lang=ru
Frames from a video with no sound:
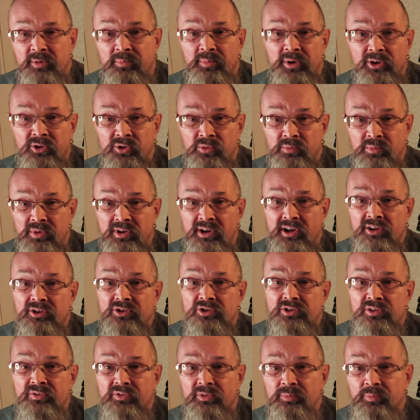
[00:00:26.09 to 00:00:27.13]
Потом бы,
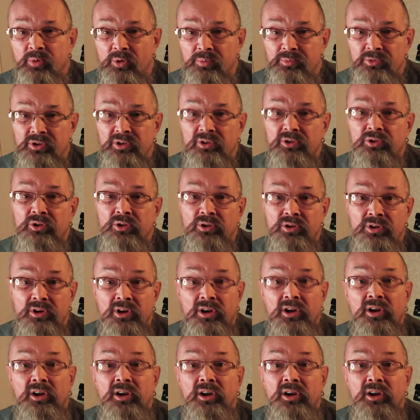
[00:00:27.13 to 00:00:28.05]
конечно, вспомнил, но